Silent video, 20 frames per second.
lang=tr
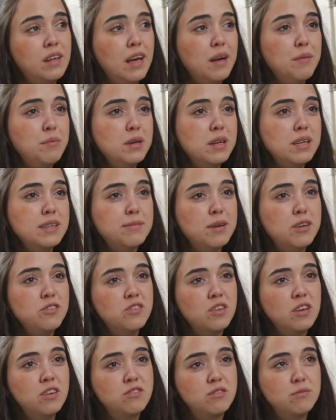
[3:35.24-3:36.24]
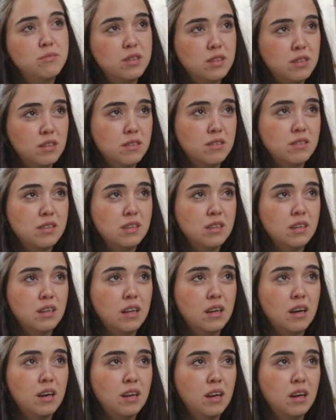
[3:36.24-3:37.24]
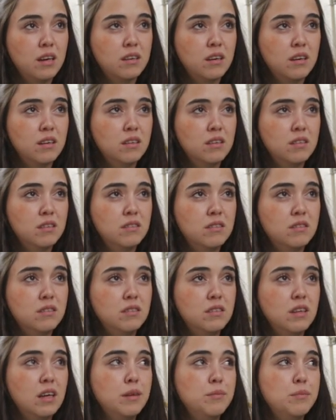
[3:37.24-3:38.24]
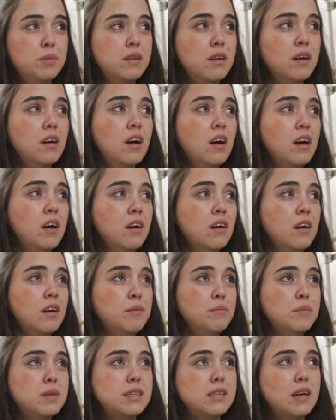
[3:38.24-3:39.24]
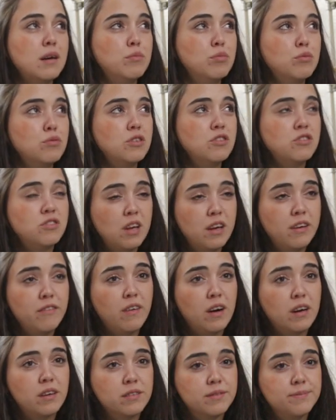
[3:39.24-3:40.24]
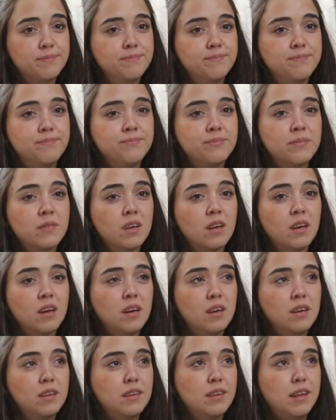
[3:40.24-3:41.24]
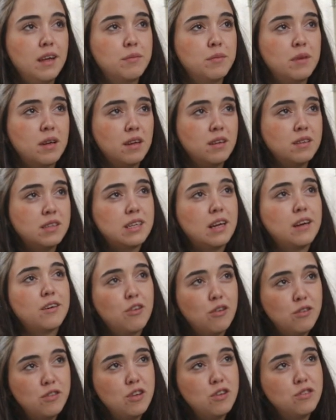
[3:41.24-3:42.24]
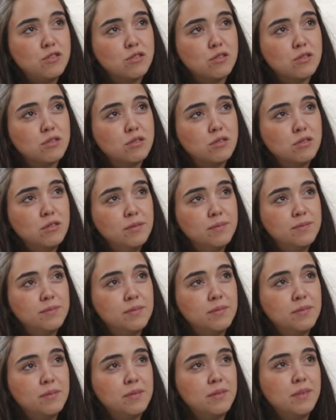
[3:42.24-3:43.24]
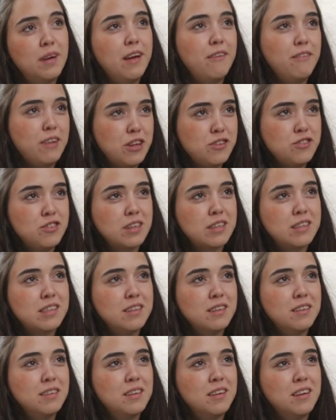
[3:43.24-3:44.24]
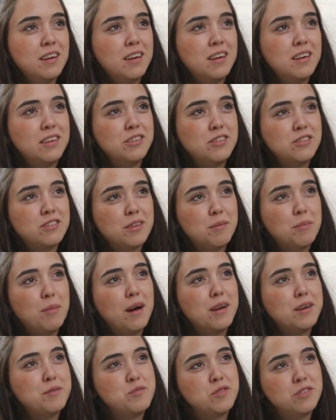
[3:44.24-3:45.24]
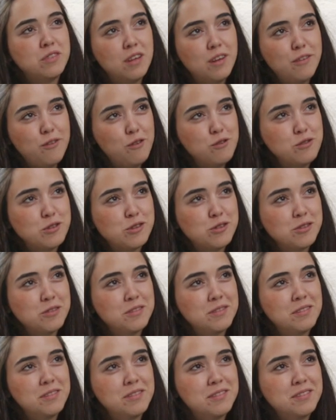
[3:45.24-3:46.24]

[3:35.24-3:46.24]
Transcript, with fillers: Yani biraz bence geçim sıkıntısıyla alakalı. Yani bir de mesela burada şey var. Hmm, diyelim ki sen köyde yaşıyorsun. Evleneceksin. İşte işte evi olsun.